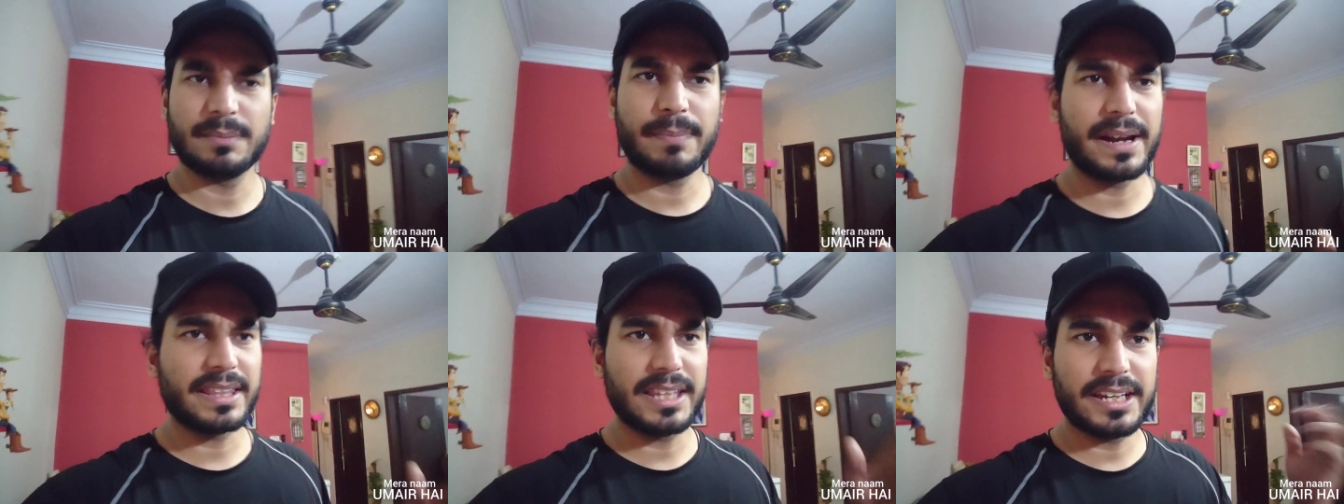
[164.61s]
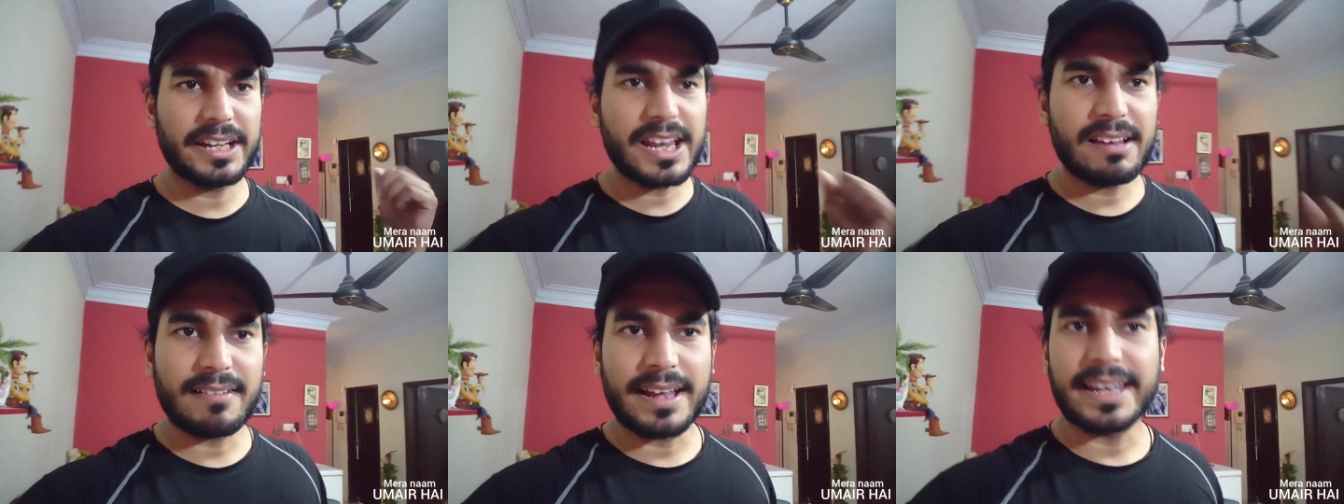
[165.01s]
पर्दे नहीं
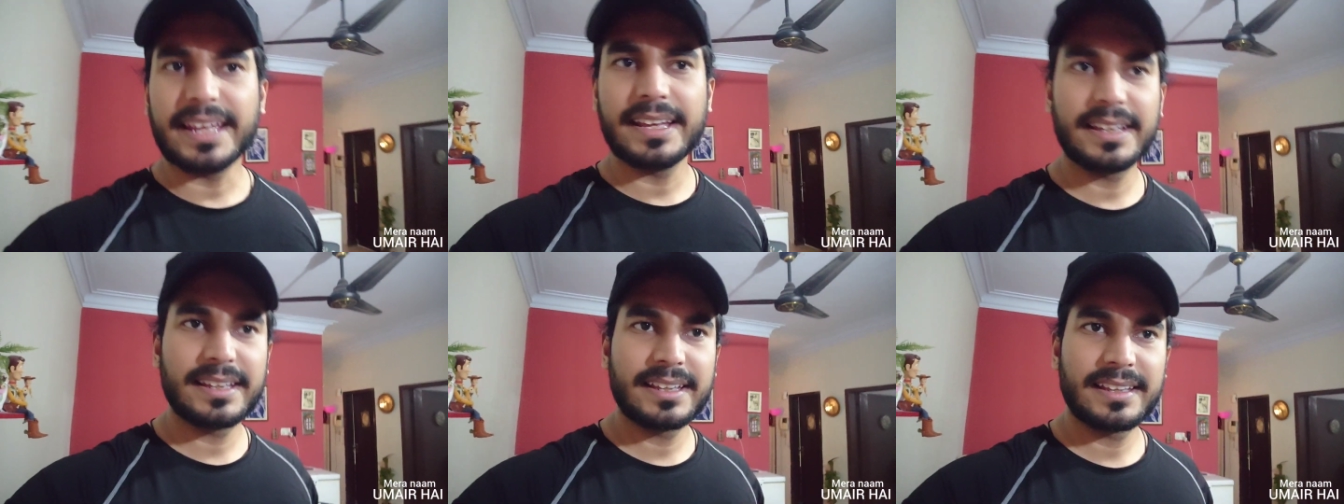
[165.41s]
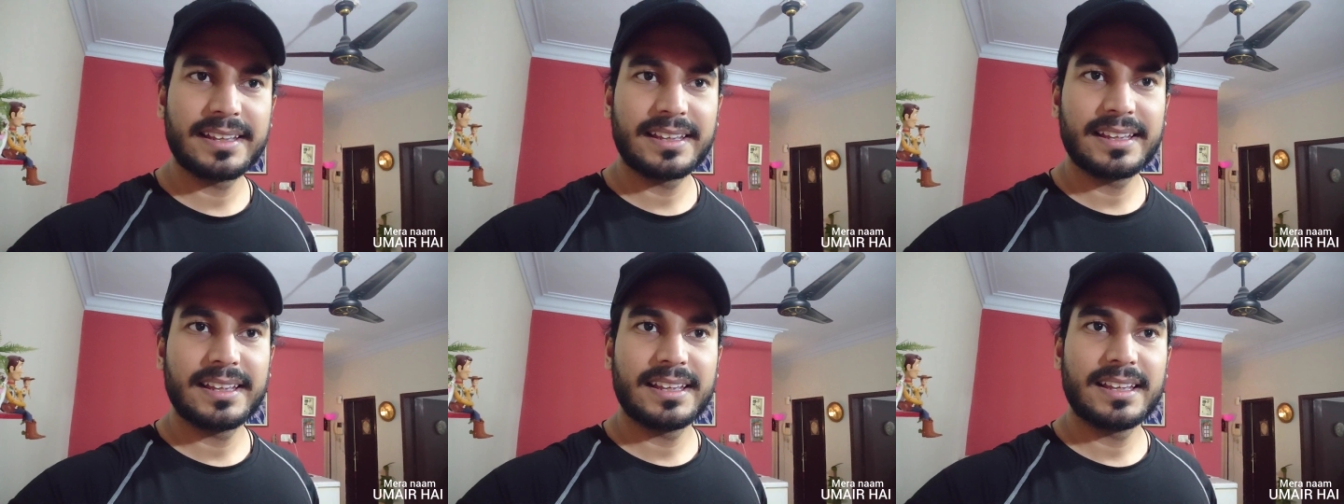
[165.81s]
डलवाने
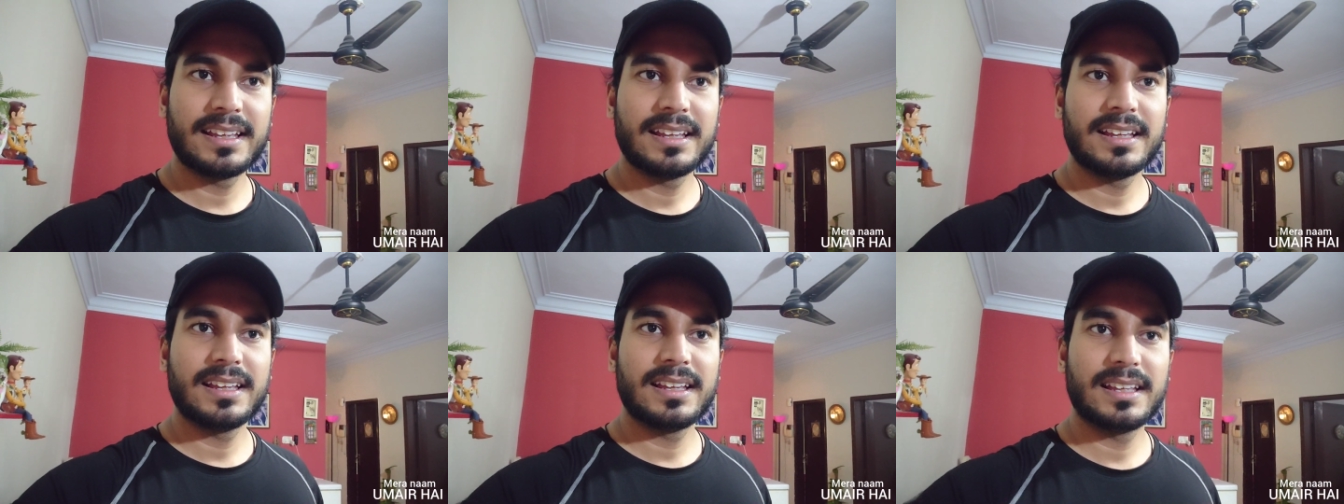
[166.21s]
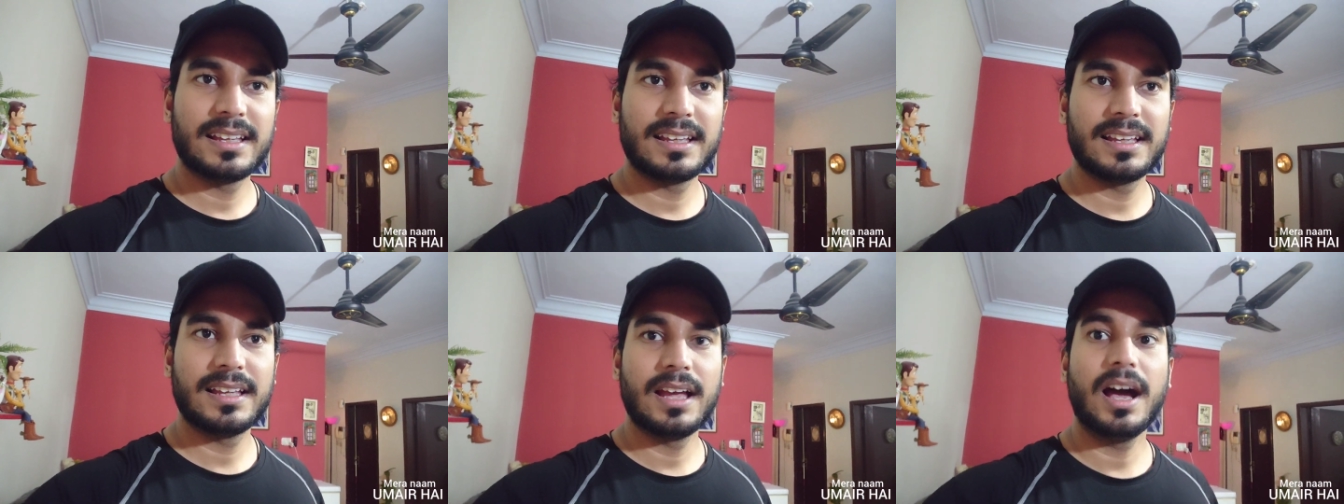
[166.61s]
पर्दे तो सूख
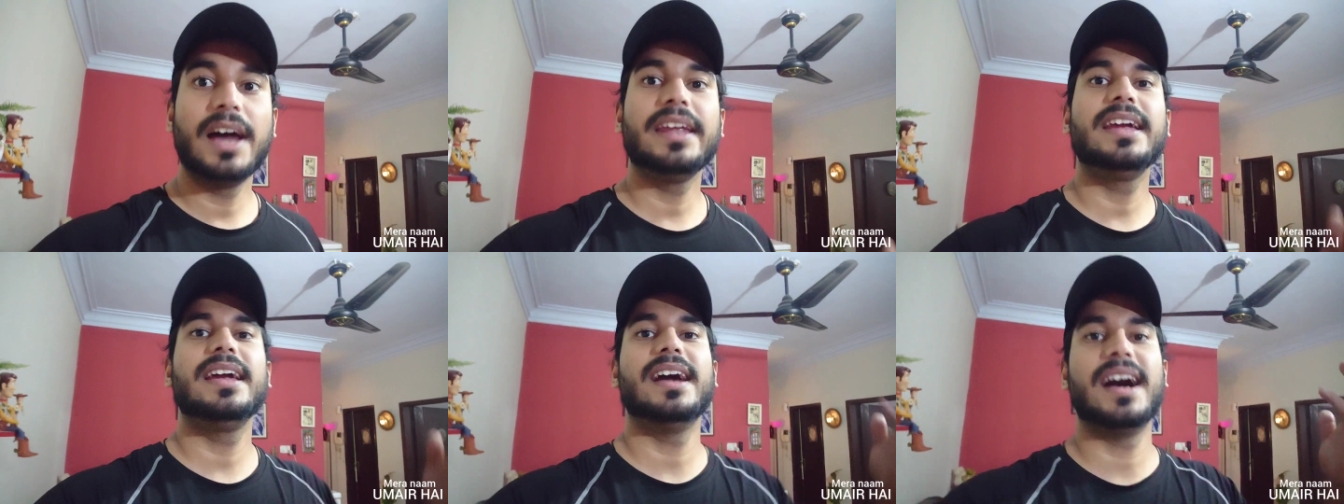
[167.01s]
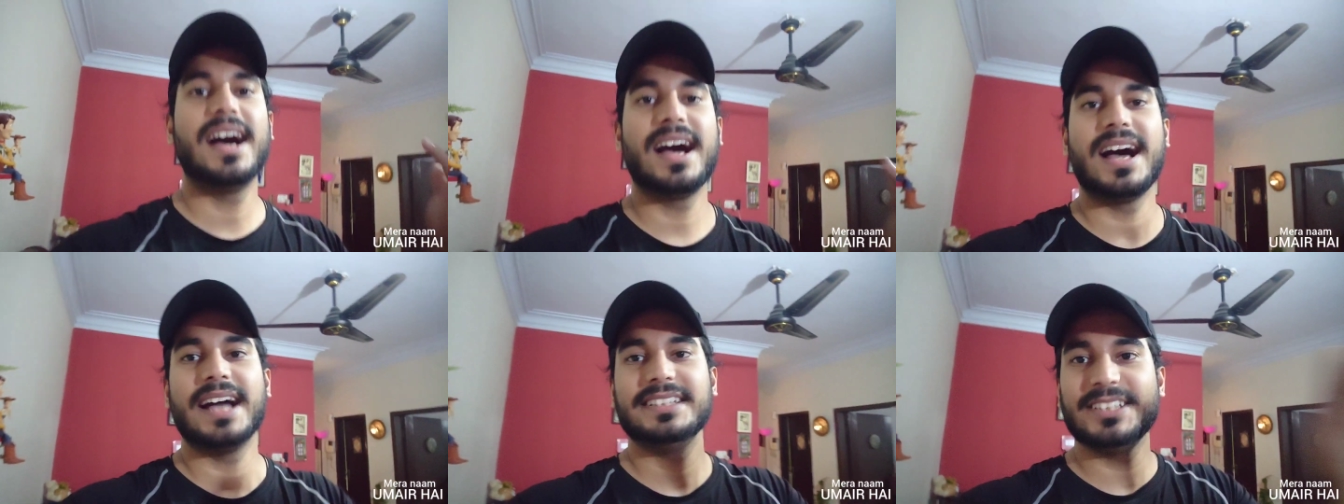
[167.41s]
तो अरे हाँ
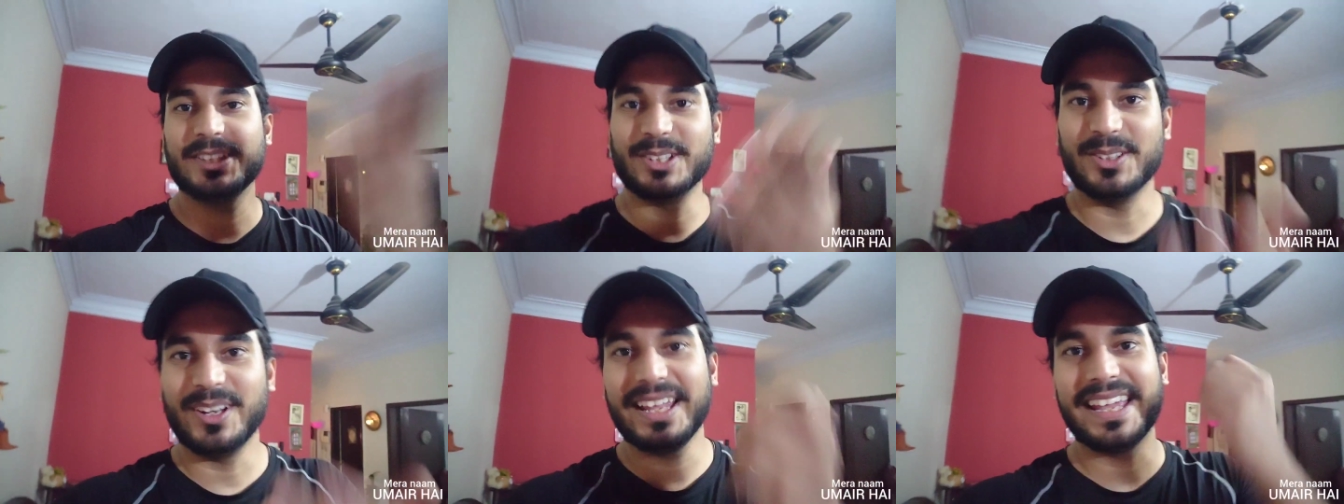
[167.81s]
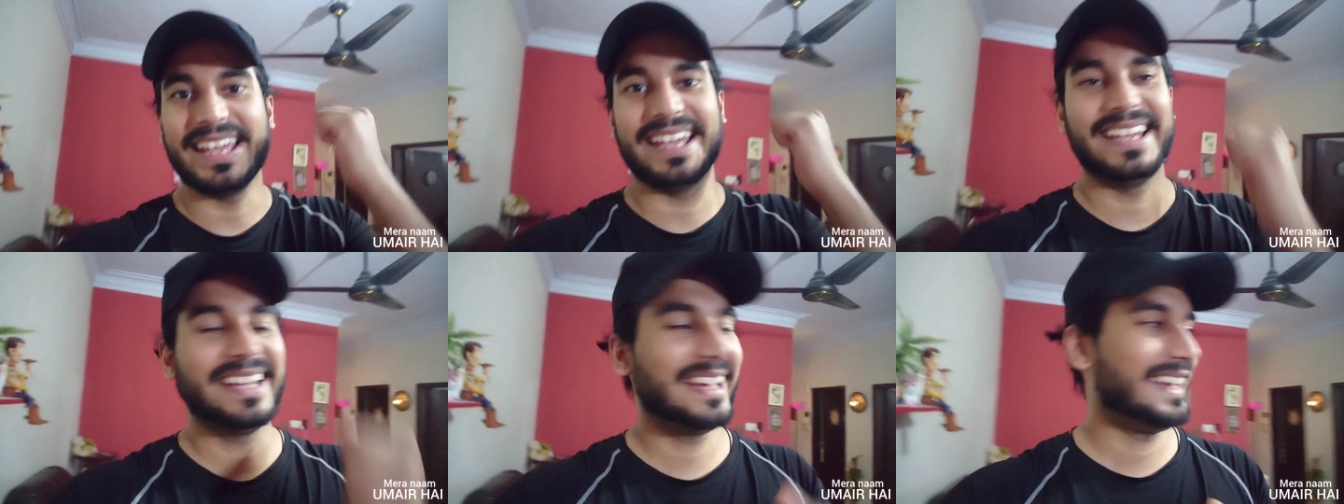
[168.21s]
आज ही तो धुले
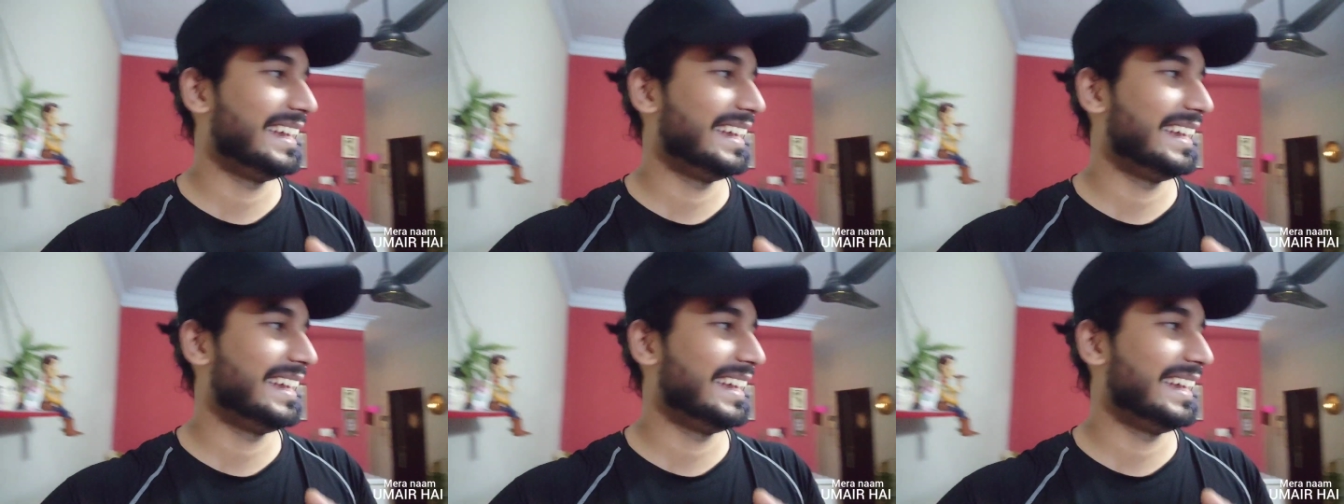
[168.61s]
हैं